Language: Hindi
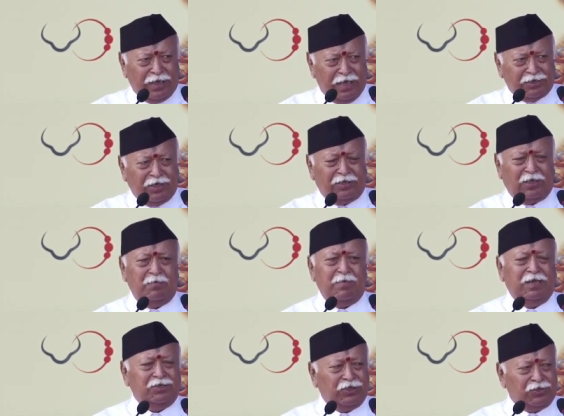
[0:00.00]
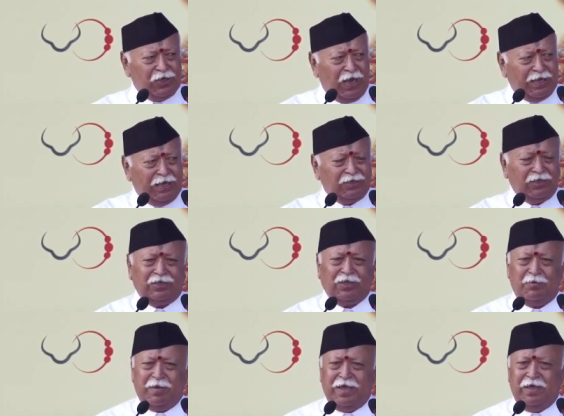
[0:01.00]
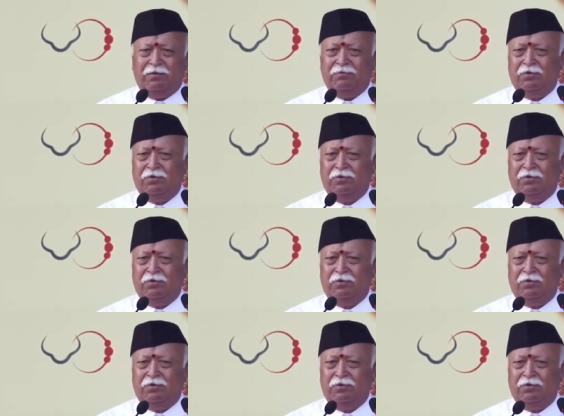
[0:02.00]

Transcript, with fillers: के क्षेत्र में शिक्षा के क्षेत्र में